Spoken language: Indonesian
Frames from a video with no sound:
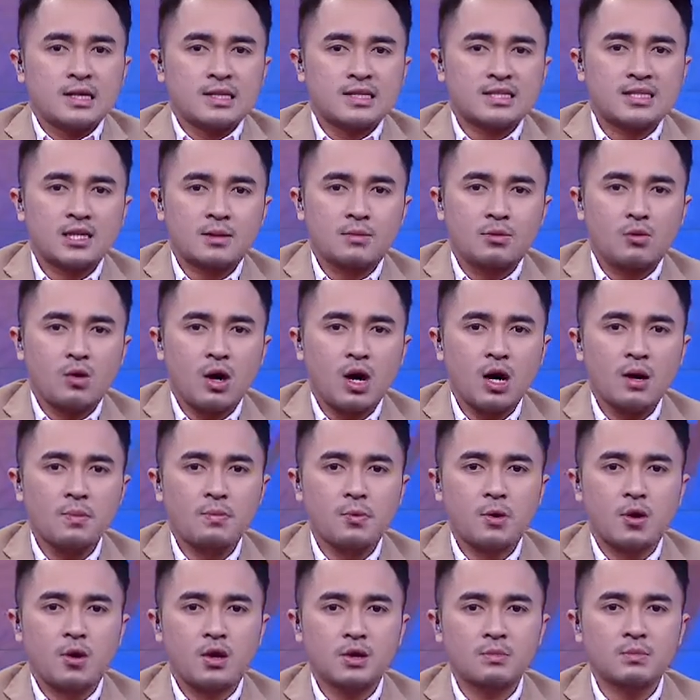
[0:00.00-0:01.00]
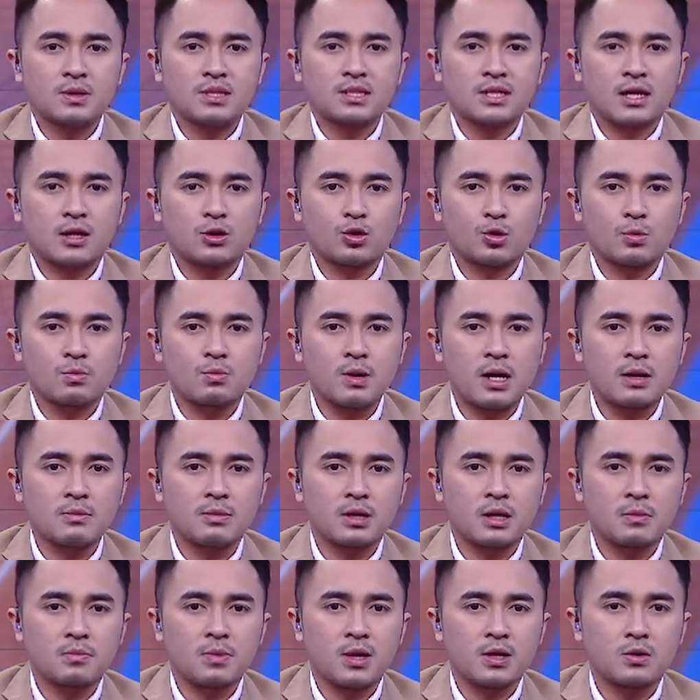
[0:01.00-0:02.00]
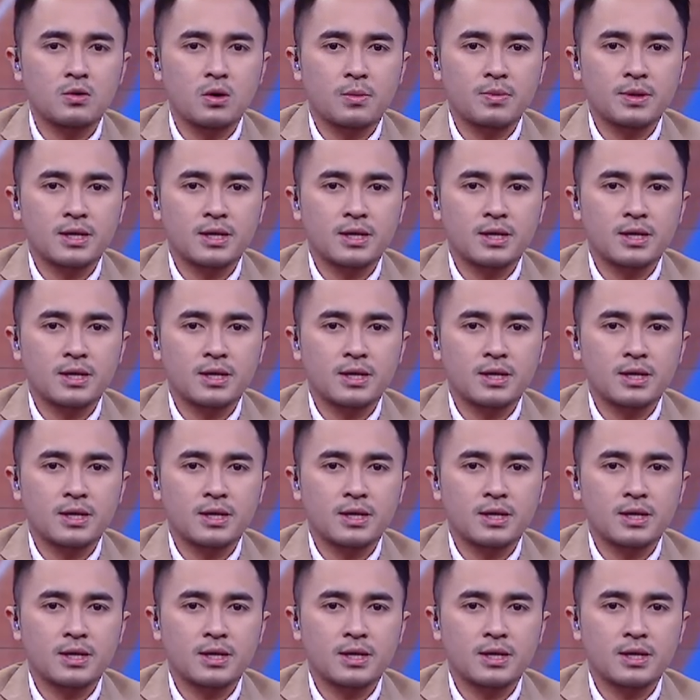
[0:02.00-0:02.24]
Sebuah pohon besar tumbang menimpa dua